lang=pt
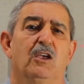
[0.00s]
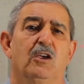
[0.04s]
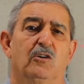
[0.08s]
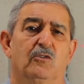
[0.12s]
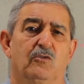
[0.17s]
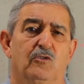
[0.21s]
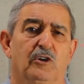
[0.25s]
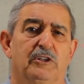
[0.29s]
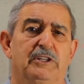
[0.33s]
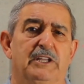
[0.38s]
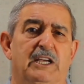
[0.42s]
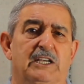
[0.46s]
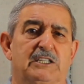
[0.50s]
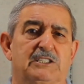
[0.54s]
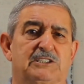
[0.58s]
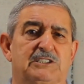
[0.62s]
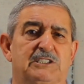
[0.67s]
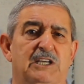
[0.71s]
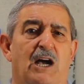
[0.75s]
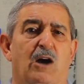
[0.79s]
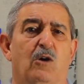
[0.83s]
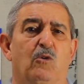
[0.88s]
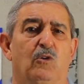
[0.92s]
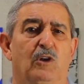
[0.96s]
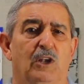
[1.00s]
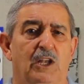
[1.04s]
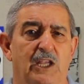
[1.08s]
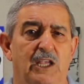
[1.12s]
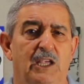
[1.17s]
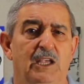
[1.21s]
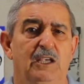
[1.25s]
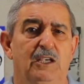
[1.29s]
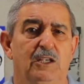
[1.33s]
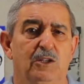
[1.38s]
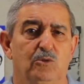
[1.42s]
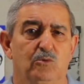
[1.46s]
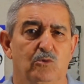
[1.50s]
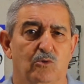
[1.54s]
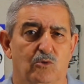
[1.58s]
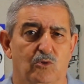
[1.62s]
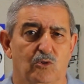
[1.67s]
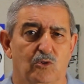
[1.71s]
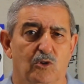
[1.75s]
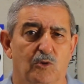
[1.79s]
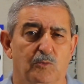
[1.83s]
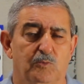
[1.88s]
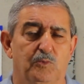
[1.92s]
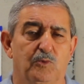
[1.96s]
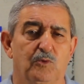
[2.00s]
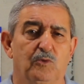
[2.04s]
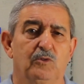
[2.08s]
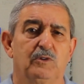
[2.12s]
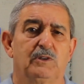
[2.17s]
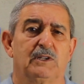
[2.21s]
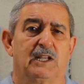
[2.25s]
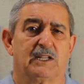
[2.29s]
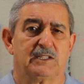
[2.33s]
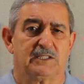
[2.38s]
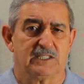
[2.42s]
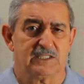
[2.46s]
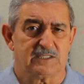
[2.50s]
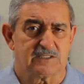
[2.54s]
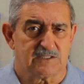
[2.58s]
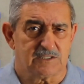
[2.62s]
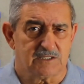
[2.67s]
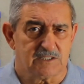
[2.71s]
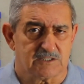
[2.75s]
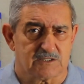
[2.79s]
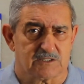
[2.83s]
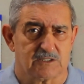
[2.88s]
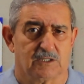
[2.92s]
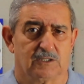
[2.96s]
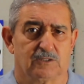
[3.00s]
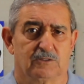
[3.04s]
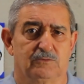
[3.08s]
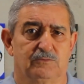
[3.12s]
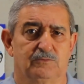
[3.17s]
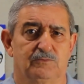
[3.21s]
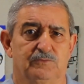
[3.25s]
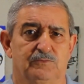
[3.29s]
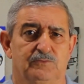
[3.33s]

Eu vou deixar o link do grupo na descrição.